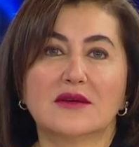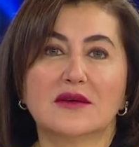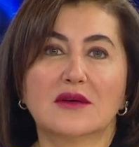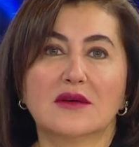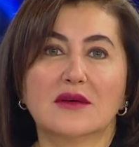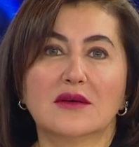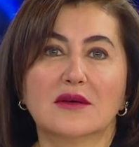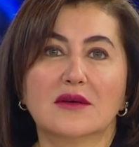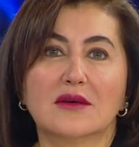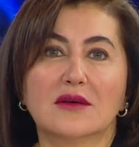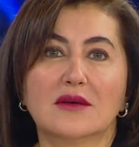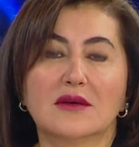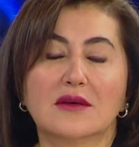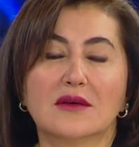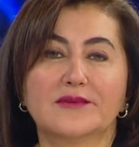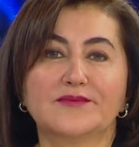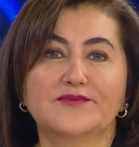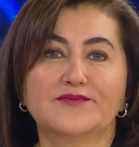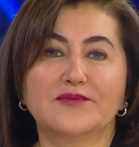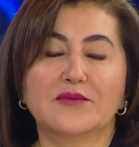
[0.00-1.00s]
e,
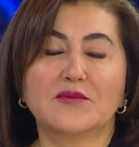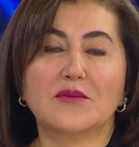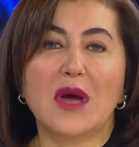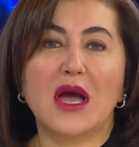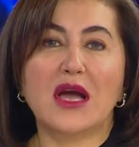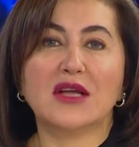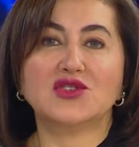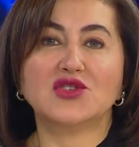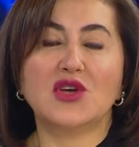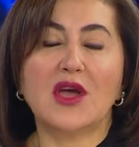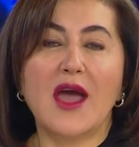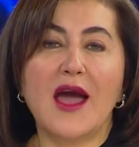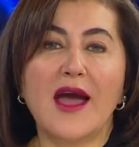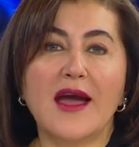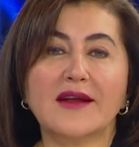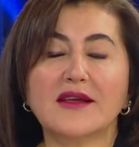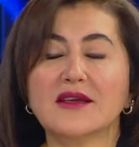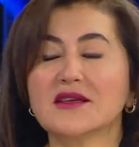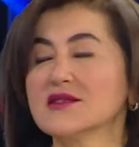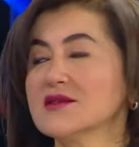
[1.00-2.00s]
bence
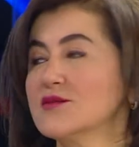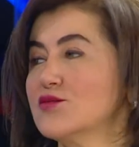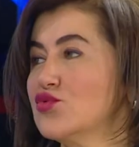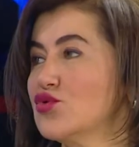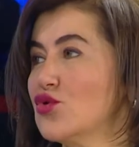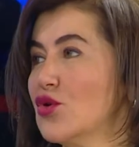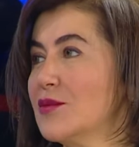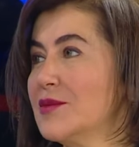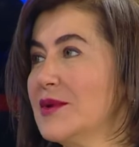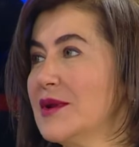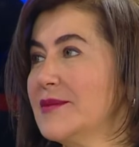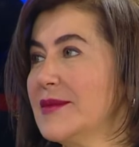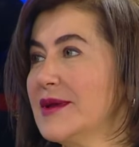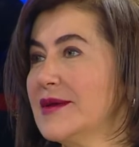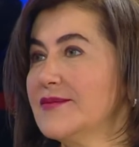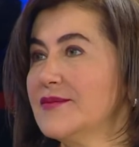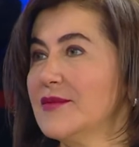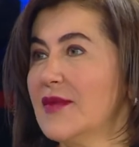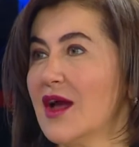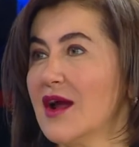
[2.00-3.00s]
herkesin problemi
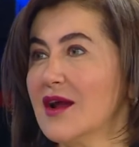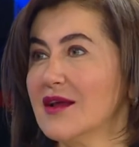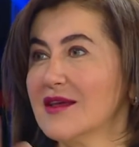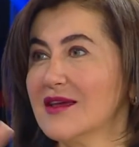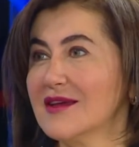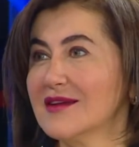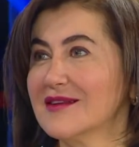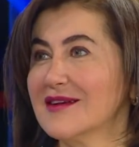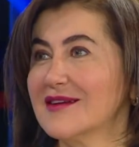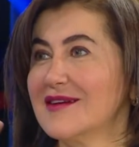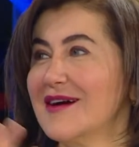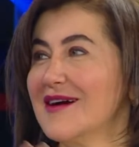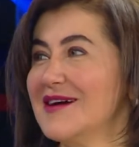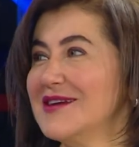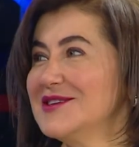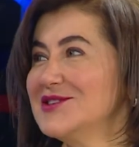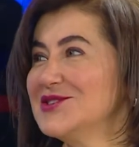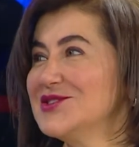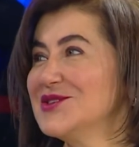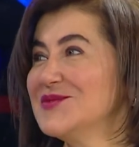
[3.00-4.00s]
erkekler
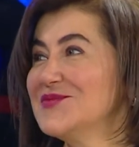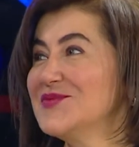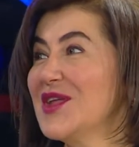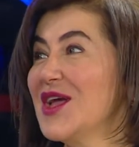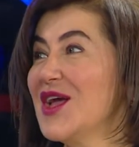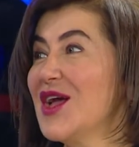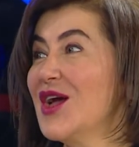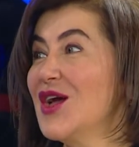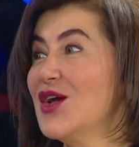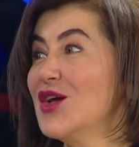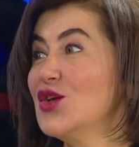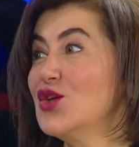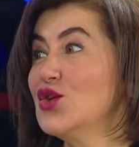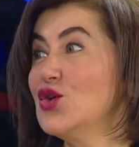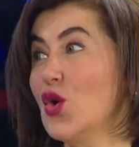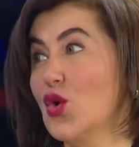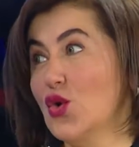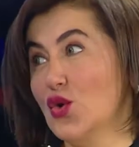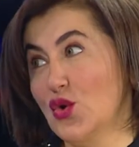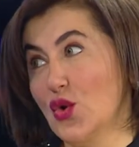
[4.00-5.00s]
hariç. Erkekler
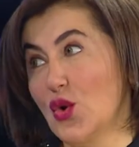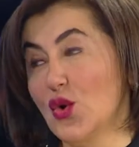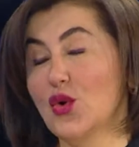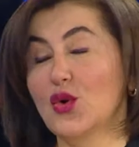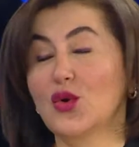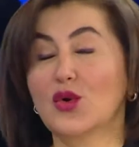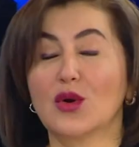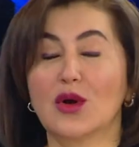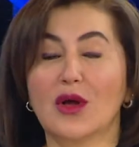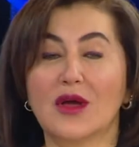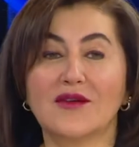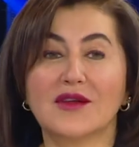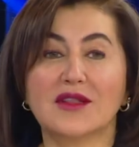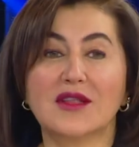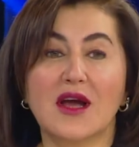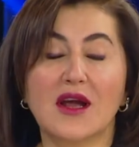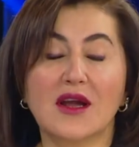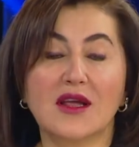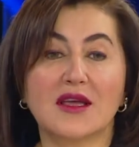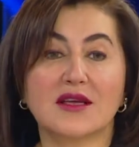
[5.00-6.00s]
yok hariç. yok. Evet
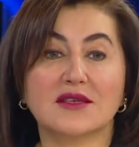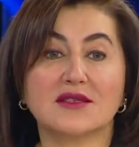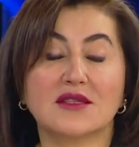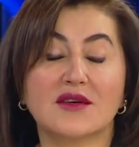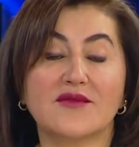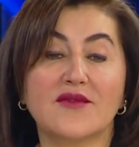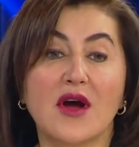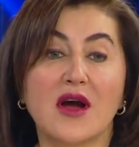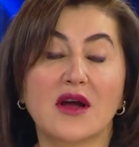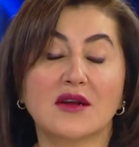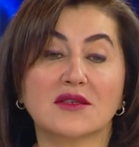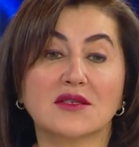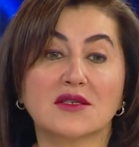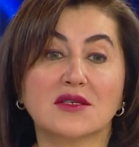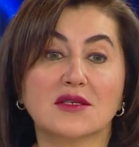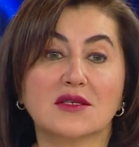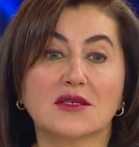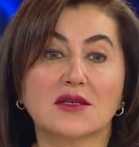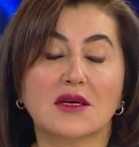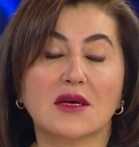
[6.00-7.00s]
herkes de
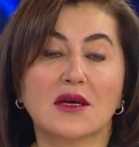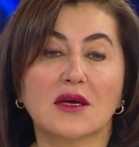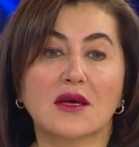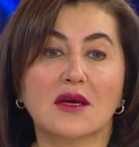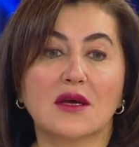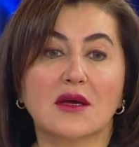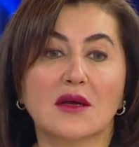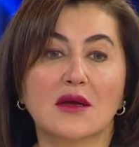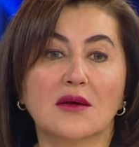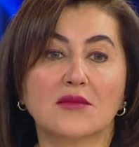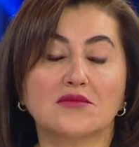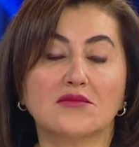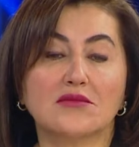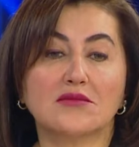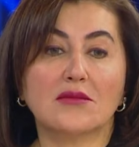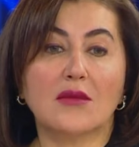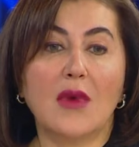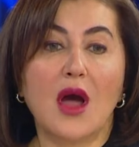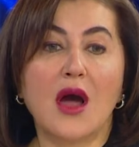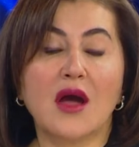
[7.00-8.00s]
vardır. E,
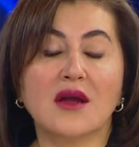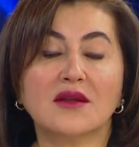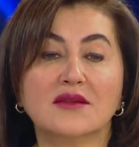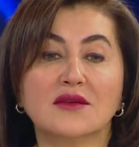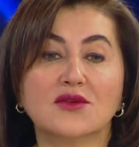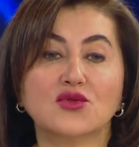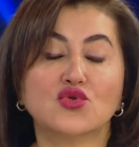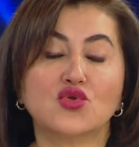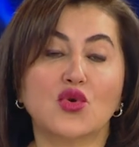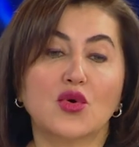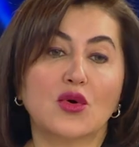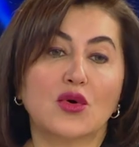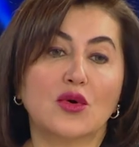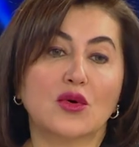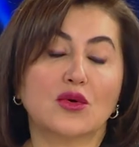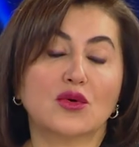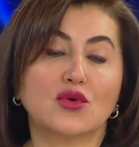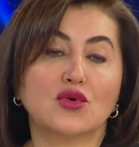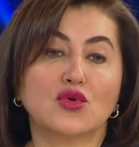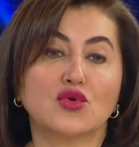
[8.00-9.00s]
artık çok
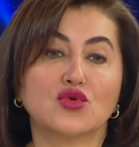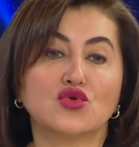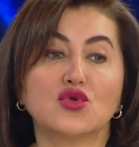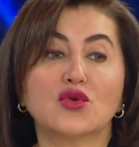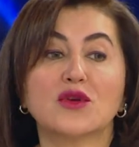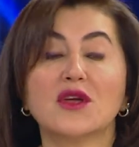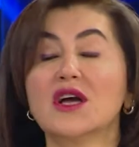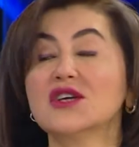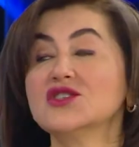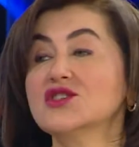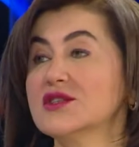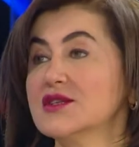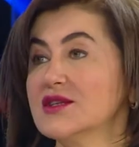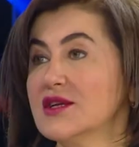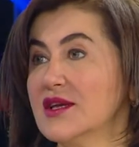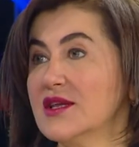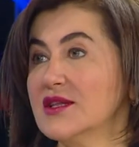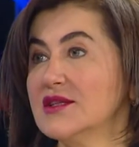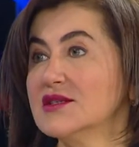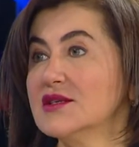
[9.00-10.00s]
küçük yaşlara
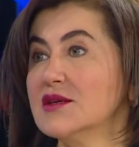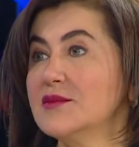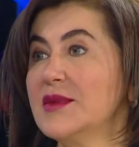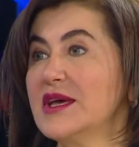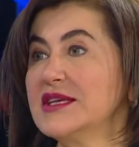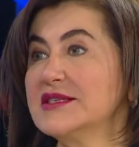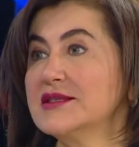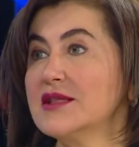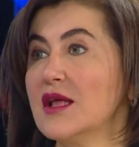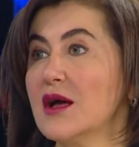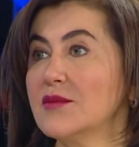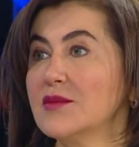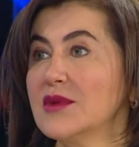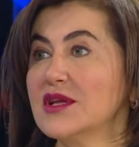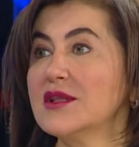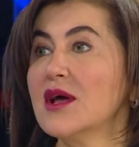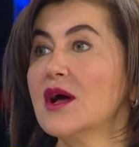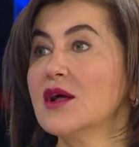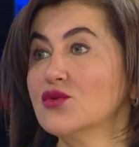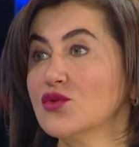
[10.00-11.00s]
indi
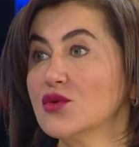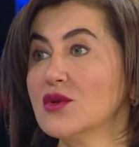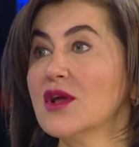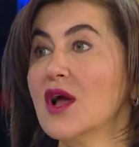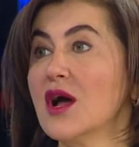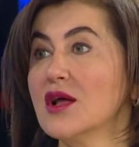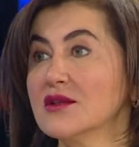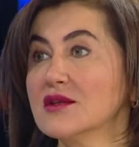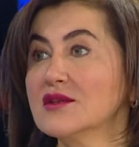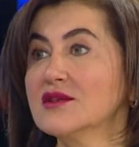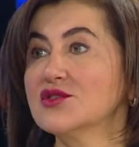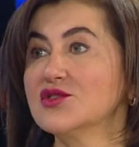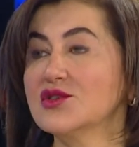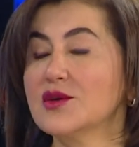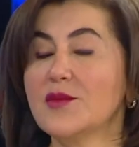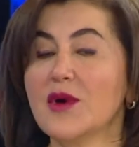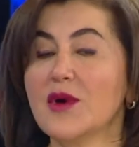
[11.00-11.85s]
beslenmeden dolayı anlatacağım